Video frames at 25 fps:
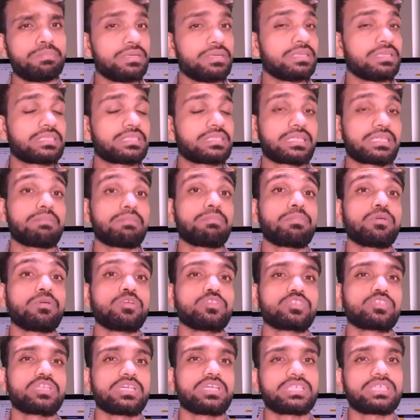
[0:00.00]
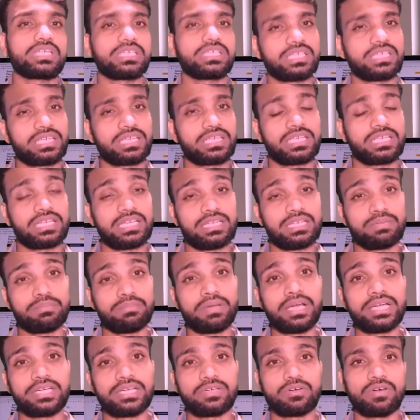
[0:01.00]
পেজটা পঞ্চাশ হাজারকে
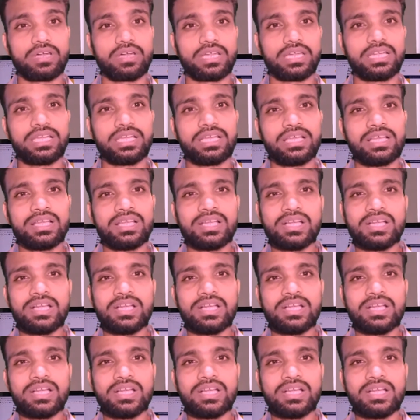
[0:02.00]
ইনভাইট করেন